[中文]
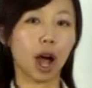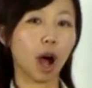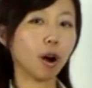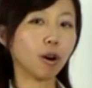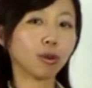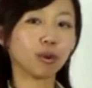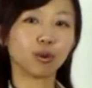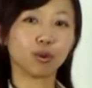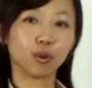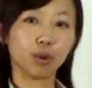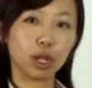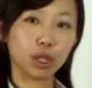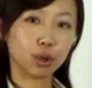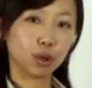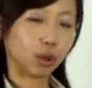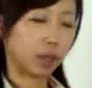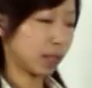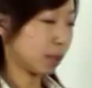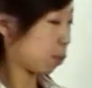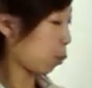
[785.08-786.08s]
好，元
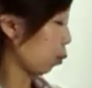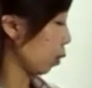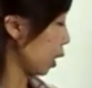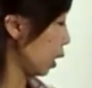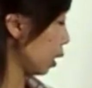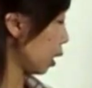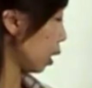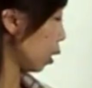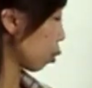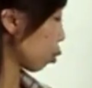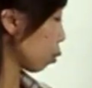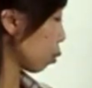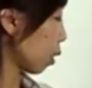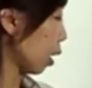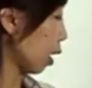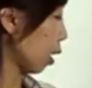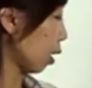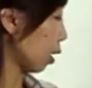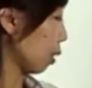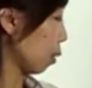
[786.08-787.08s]
唇母音结束
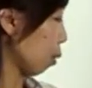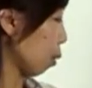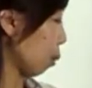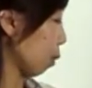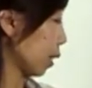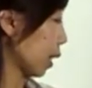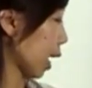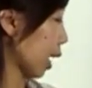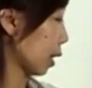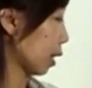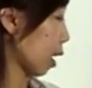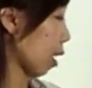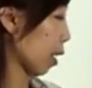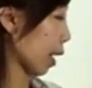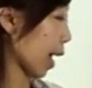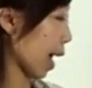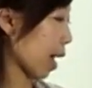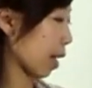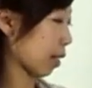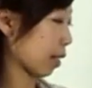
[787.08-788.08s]
了，我们再来
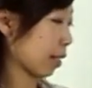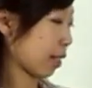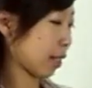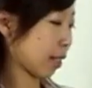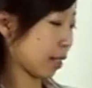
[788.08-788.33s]
要看